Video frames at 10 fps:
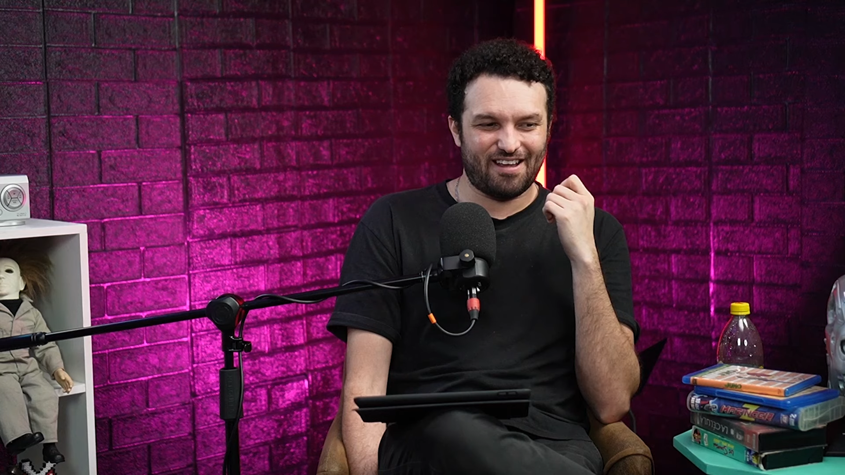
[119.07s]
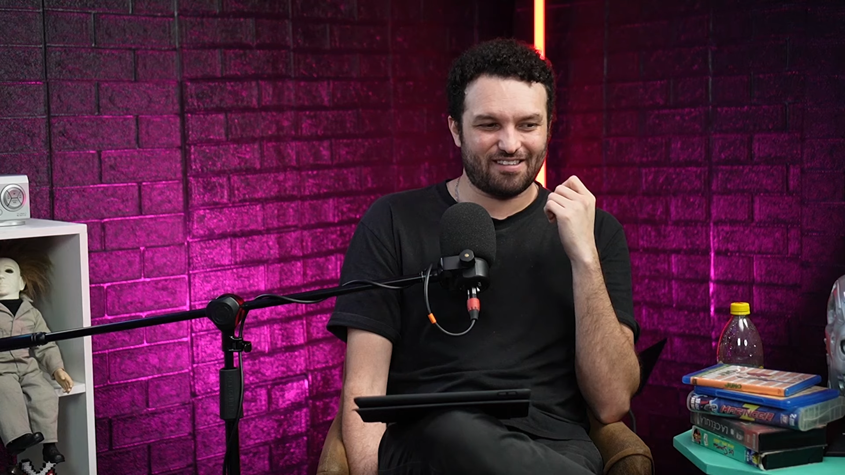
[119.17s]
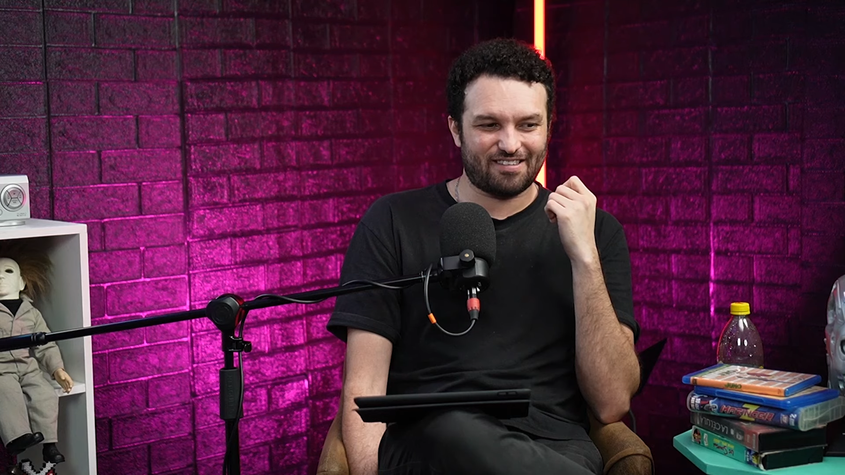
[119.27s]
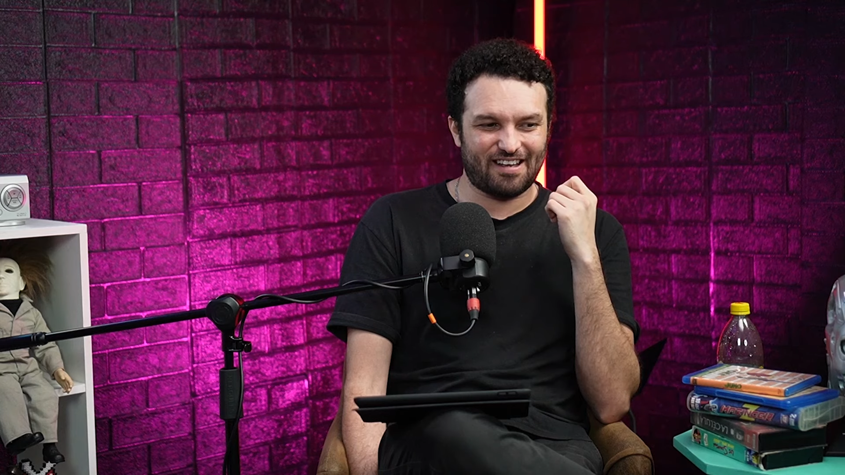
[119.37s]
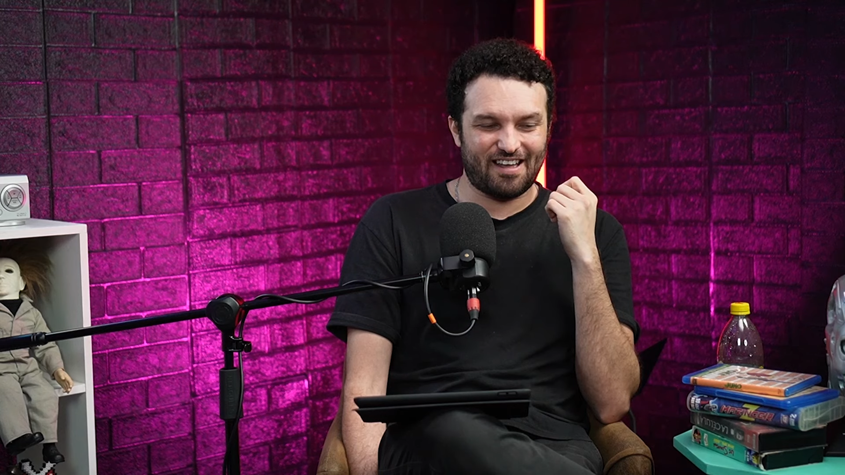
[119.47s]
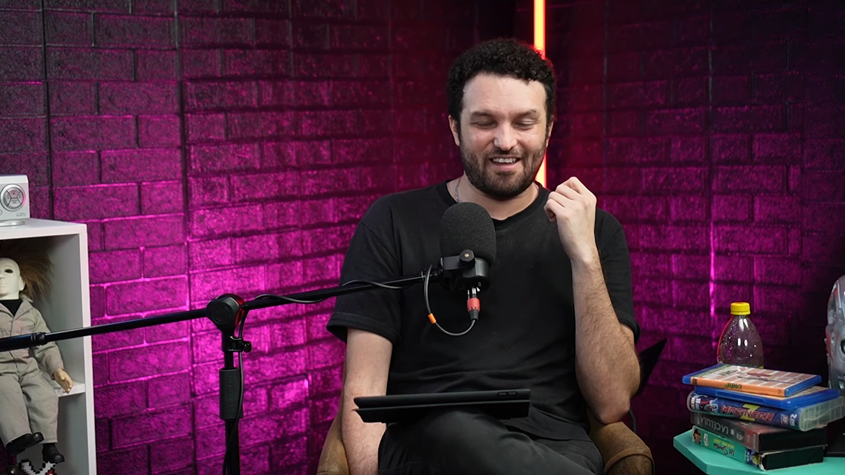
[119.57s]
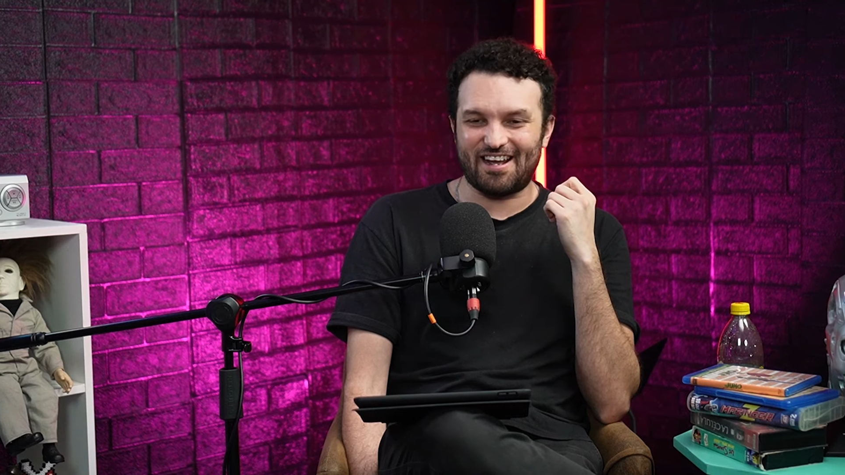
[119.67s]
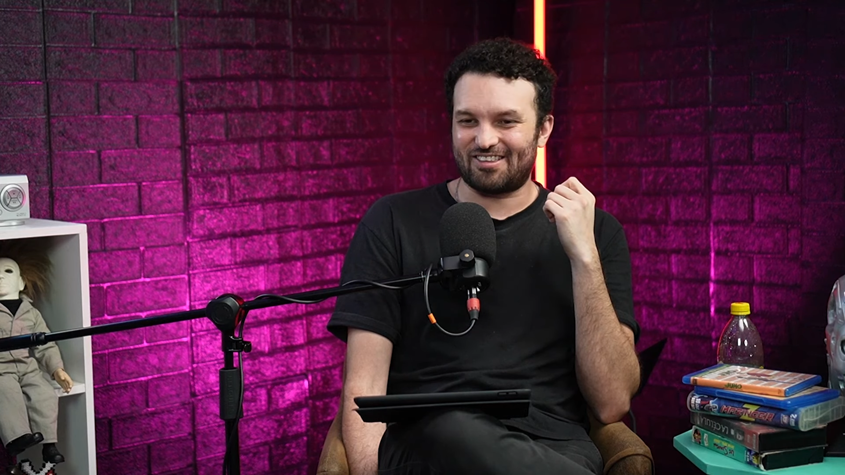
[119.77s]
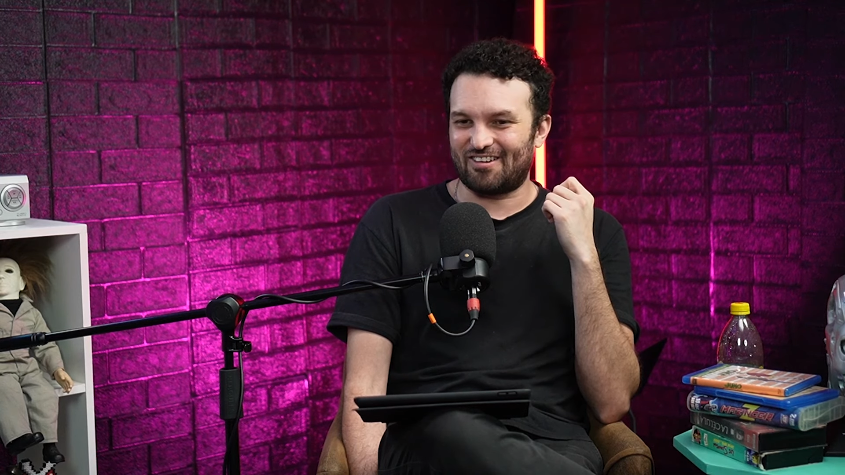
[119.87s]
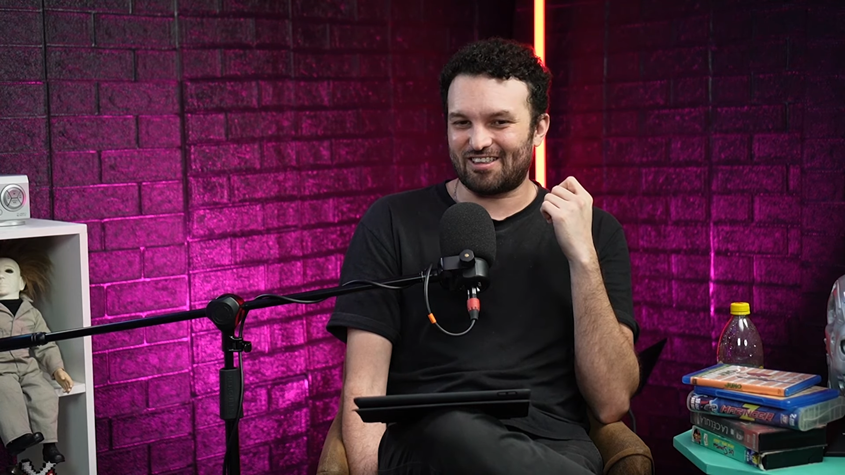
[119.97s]
este, la
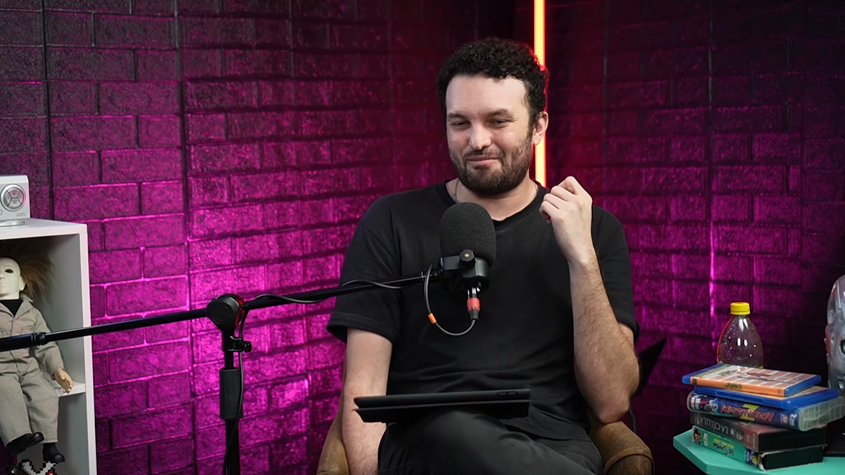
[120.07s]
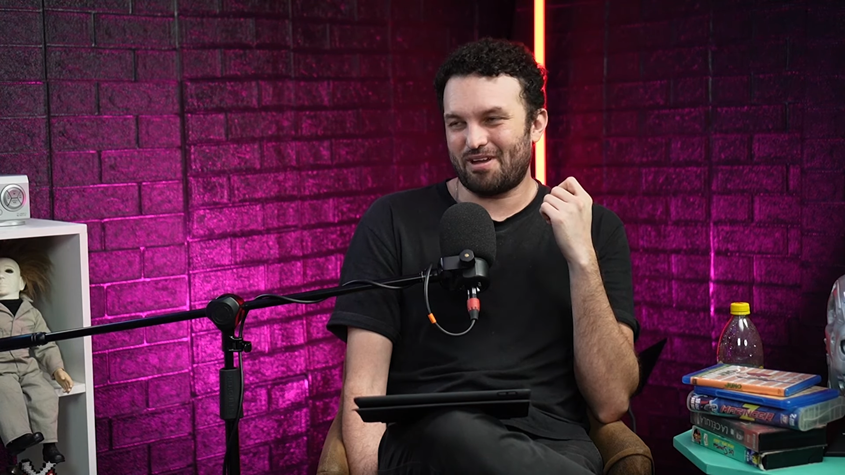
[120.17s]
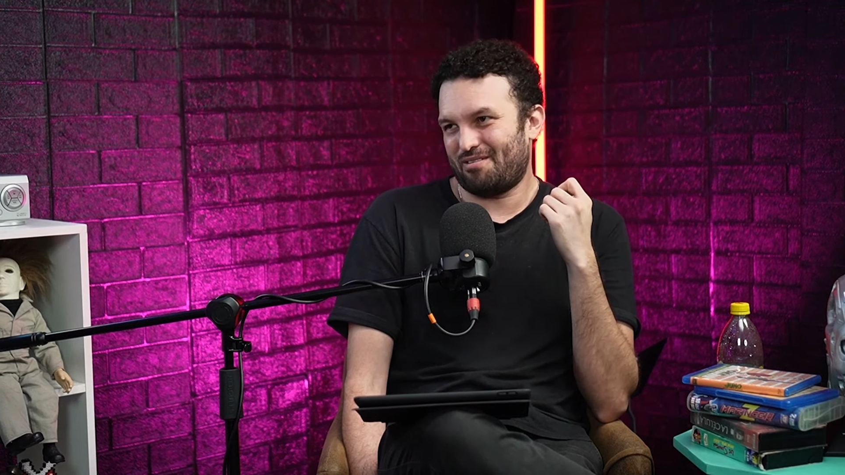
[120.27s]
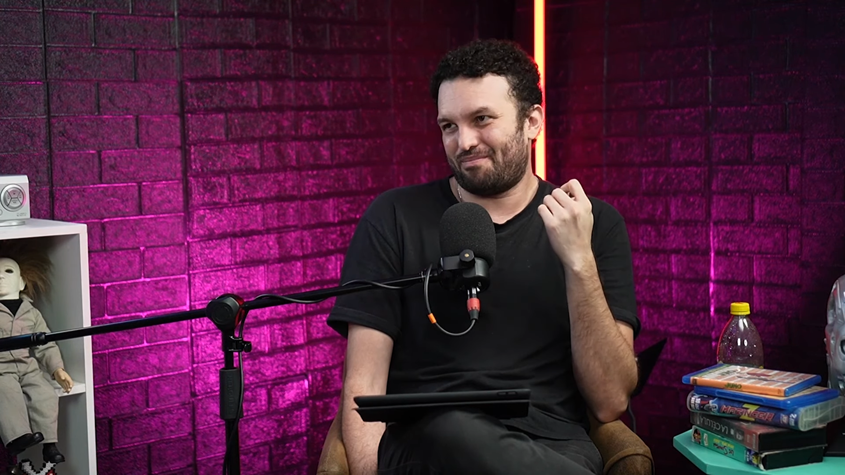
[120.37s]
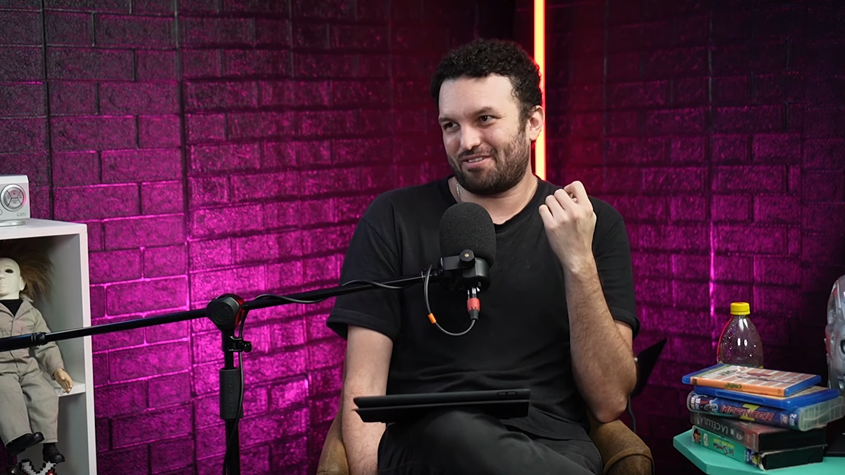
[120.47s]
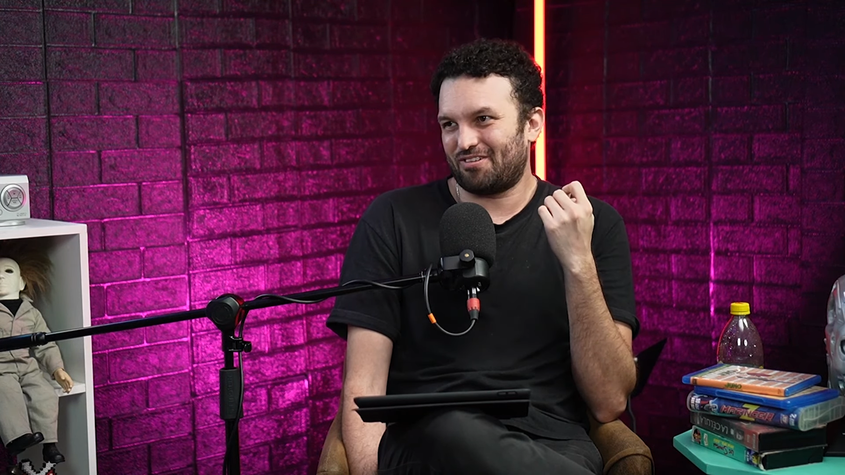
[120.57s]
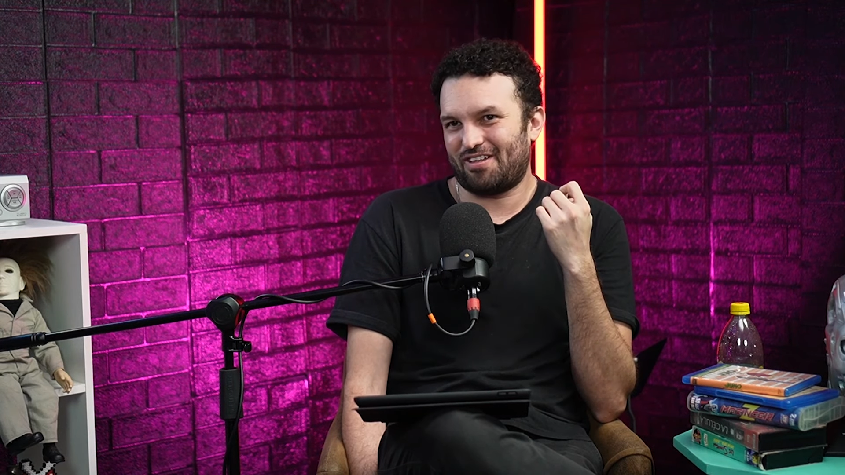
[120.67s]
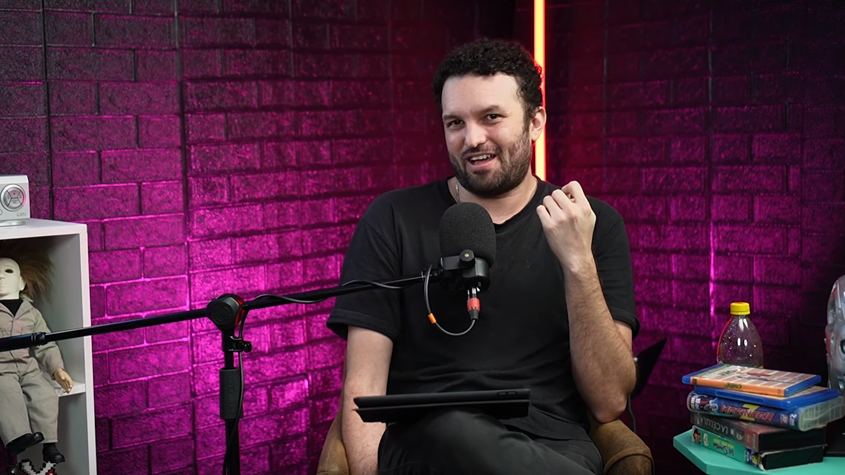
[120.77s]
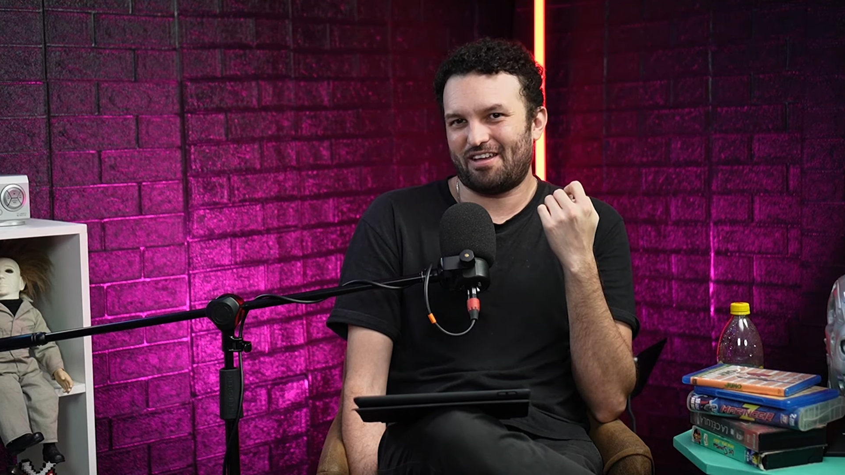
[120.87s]
directora también empezó